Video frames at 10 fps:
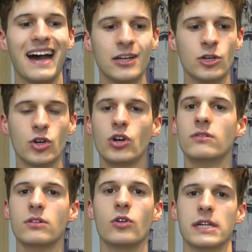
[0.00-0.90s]

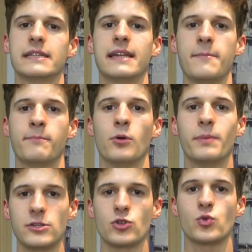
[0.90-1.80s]
hanno con il tempo
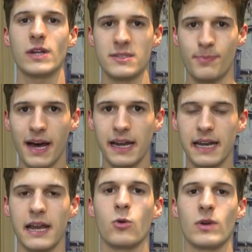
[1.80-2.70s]
preso sulle
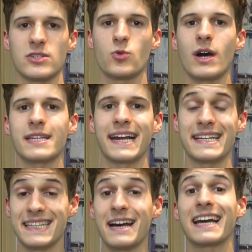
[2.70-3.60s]
spalle una squadra che
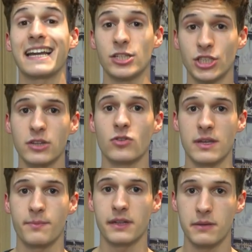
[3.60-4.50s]
sta crescendo
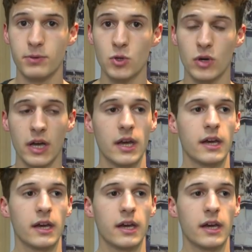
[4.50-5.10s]
sempre di più.